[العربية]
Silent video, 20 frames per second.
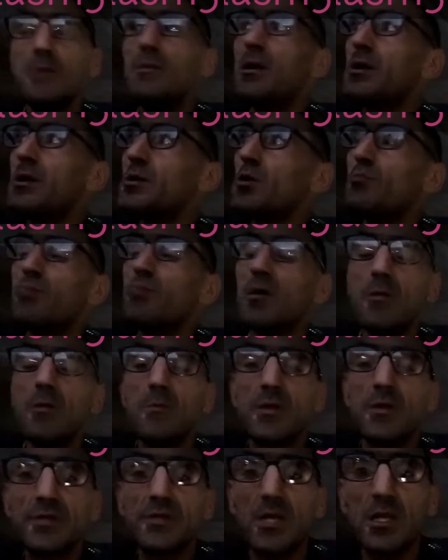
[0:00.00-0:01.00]
ربما
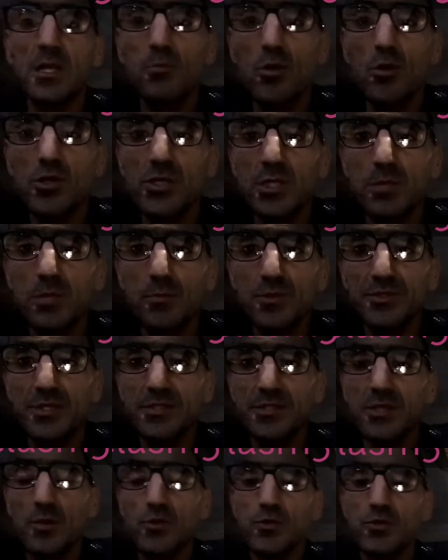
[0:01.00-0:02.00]
ما يتكلموش لمده
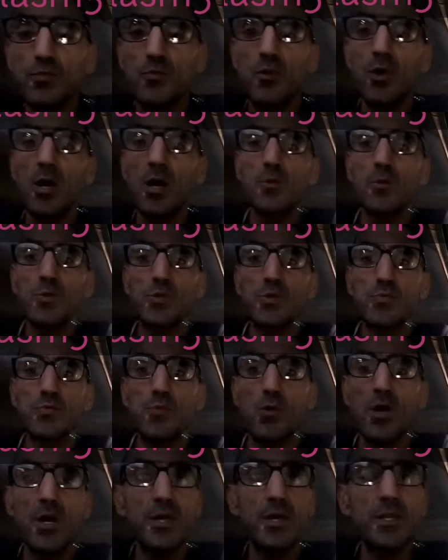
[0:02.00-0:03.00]
اسبوع او
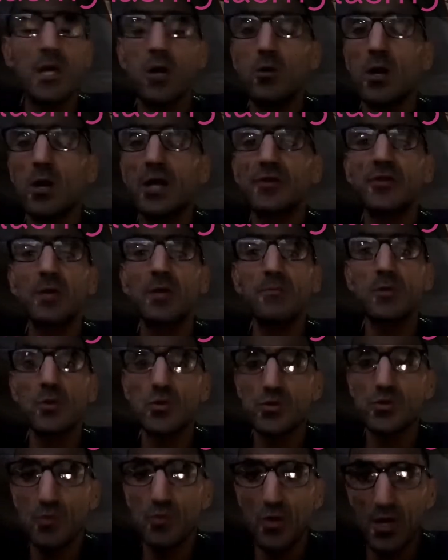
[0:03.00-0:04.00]
اسبوعين او اكثر من
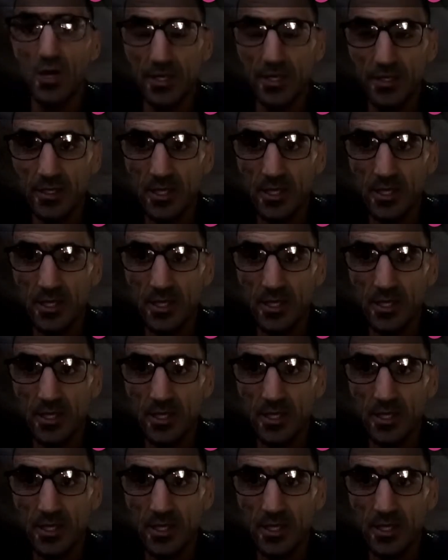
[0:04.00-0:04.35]
اسبوعين